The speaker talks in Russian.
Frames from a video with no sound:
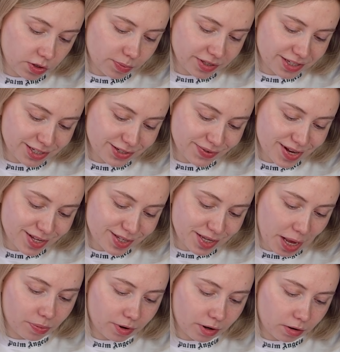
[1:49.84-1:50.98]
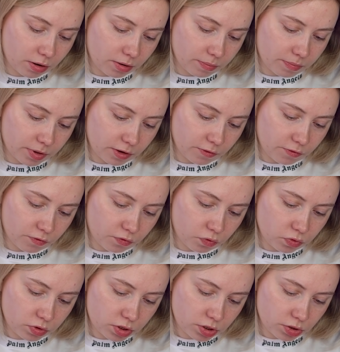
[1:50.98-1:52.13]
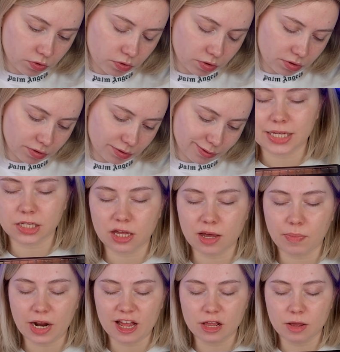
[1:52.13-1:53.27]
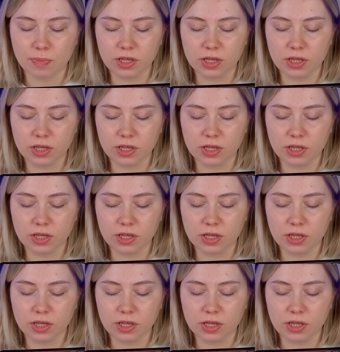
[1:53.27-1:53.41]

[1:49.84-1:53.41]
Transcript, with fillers: Фирма называется Проф... Profusion. Если я правильно